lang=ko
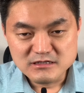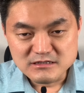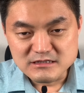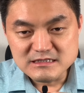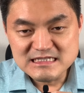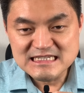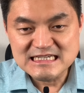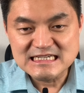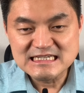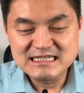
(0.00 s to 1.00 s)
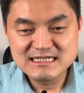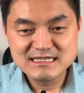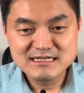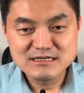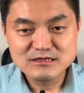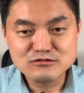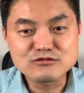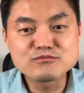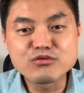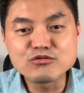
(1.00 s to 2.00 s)
의지
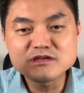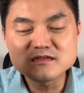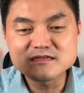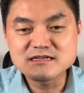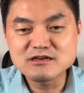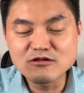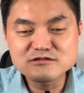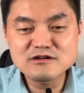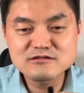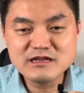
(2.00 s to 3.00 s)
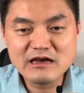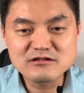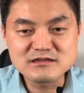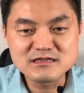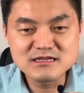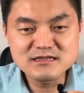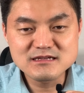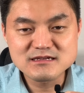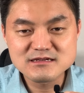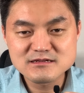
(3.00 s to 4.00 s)
또는 본인들이 형성되어 있는
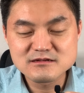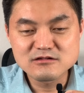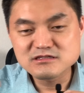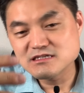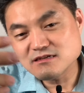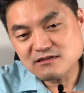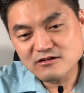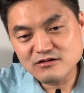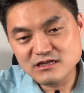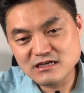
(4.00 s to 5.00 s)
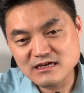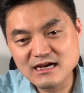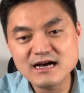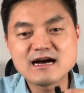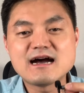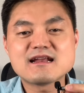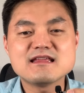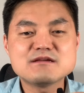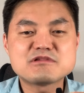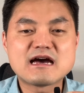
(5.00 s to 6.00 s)
틀거리가
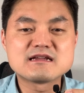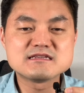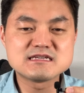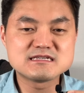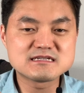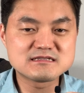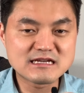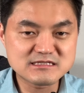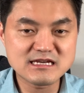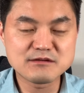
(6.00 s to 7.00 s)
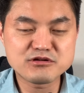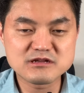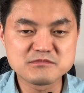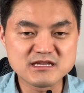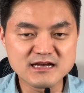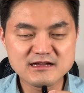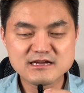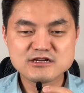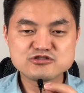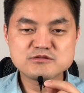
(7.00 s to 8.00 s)
하나님을 아는 지식을 대체해버립니다.
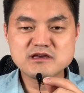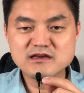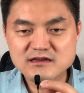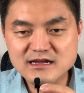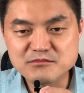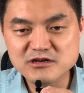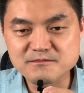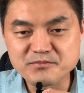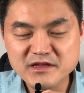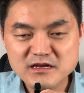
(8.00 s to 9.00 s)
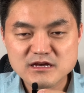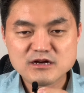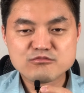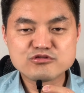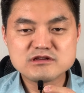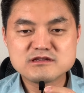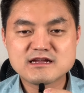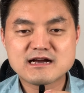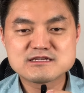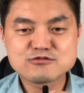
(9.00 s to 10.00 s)
쉽게 얘기를 하면 본인들이
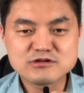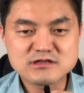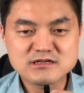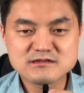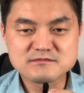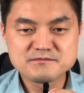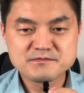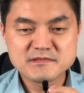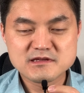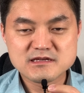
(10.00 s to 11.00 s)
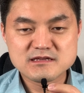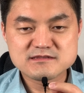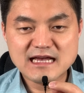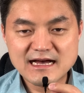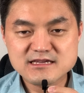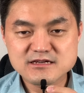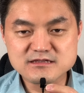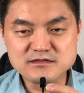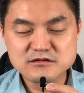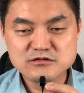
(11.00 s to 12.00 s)
가지고 있는
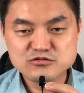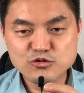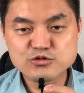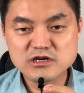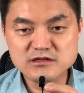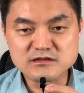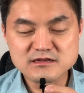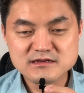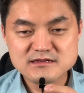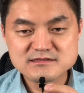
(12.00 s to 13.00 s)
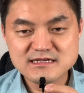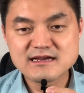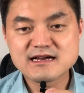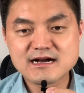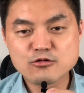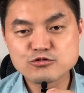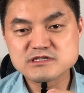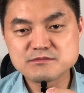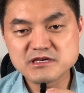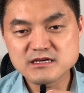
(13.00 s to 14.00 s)
사견, 소견, 생각,
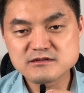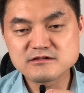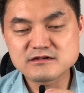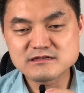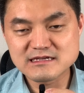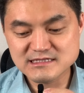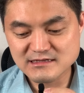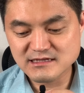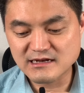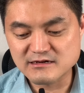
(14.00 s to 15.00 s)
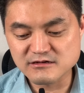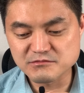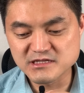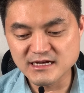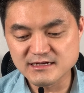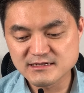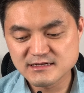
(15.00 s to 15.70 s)
고집이 그거를 대체한다라는 겁니다.